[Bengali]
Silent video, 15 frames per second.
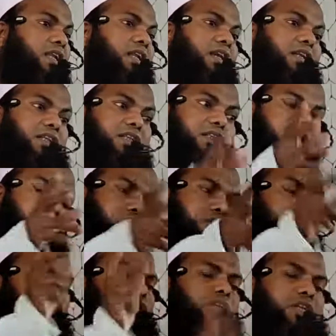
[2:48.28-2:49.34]
আল্লাহর
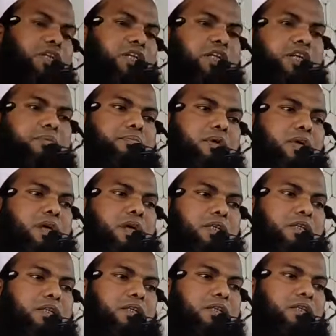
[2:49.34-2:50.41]
নিদর্শন দেখেই আপনার
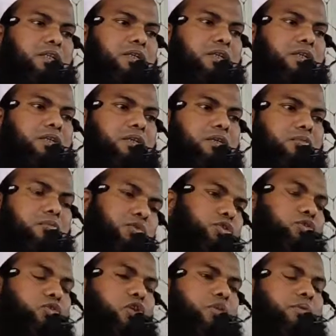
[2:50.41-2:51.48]

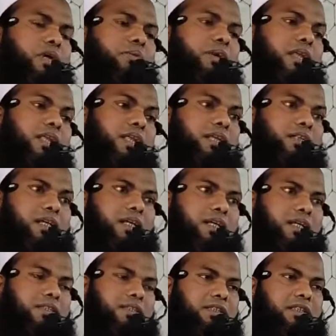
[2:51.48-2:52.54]
বুঝতে হবে আমার আল্লাহ
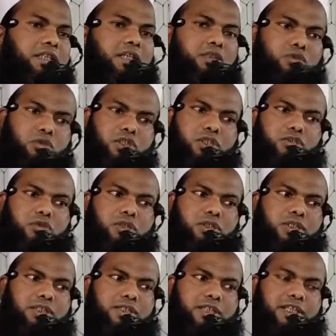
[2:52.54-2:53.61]
তালা আছেন এই দুনিয়া
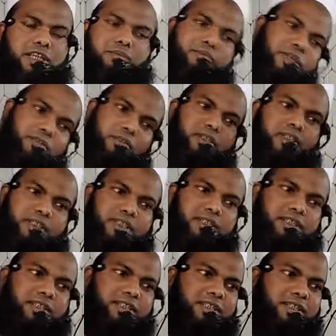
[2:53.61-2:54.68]
চলতেছে এমনি
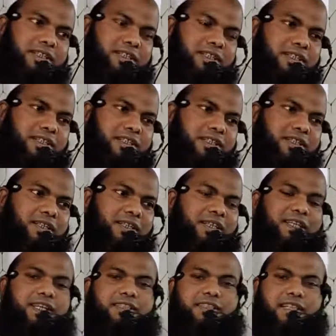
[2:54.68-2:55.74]
চলতেছে
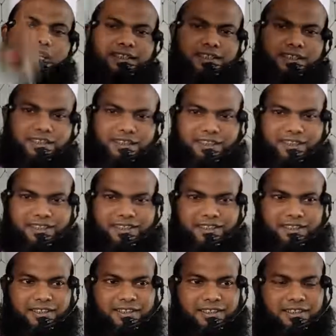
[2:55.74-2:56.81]
কে চালাইতেছে
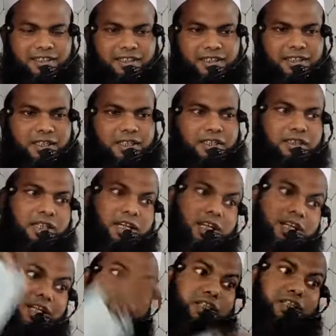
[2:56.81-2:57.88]
তাহলে
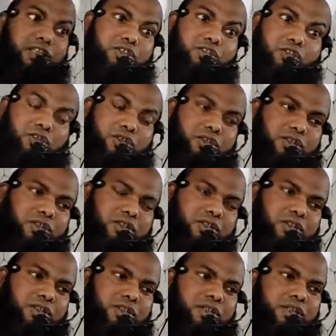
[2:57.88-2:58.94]
আল্লাহর নিদর্শন
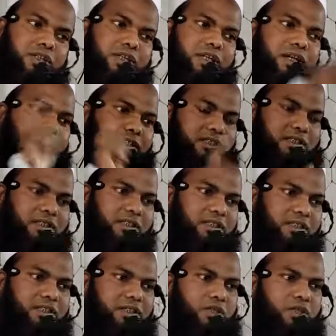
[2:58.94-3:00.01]
আছে
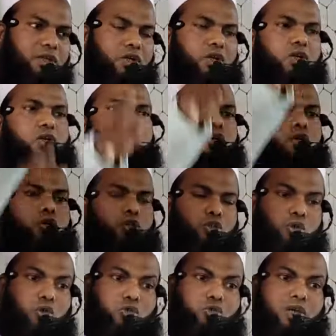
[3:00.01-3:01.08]

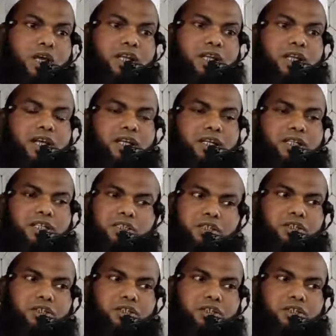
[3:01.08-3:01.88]
সূর্য আল্লাহর